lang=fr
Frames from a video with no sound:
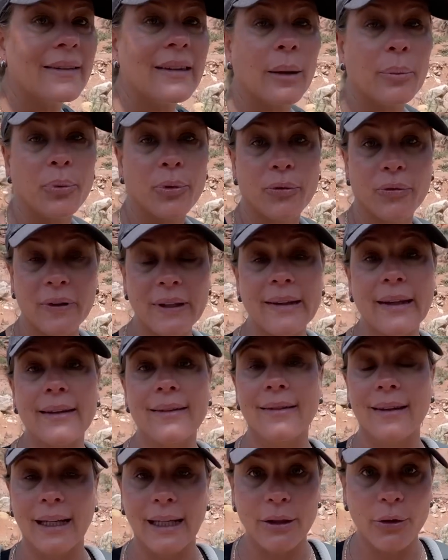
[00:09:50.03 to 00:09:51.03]
ça peut vite
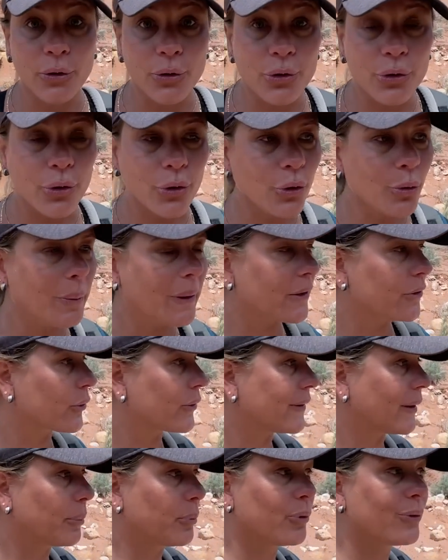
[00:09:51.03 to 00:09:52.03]
être très dangereux parce
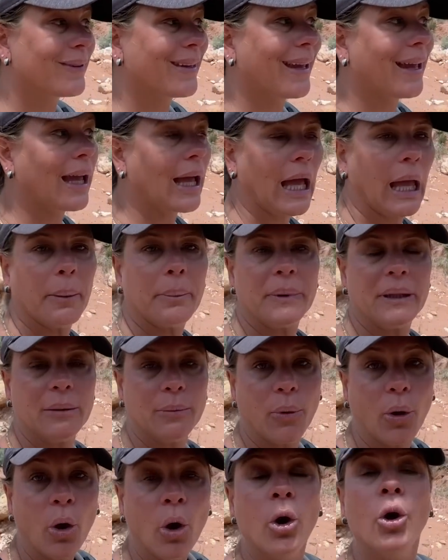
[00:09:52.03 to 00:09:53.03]
que ça peut très
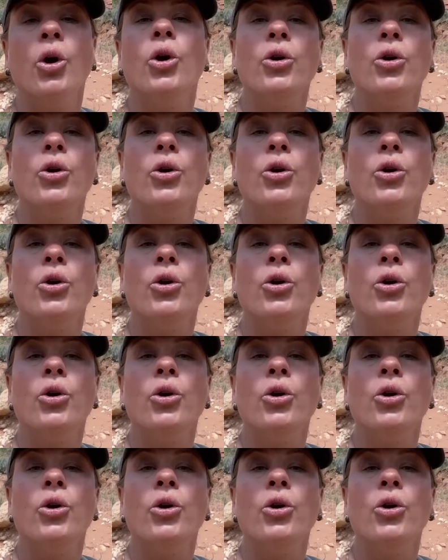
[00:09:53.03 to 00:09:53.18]
rapidement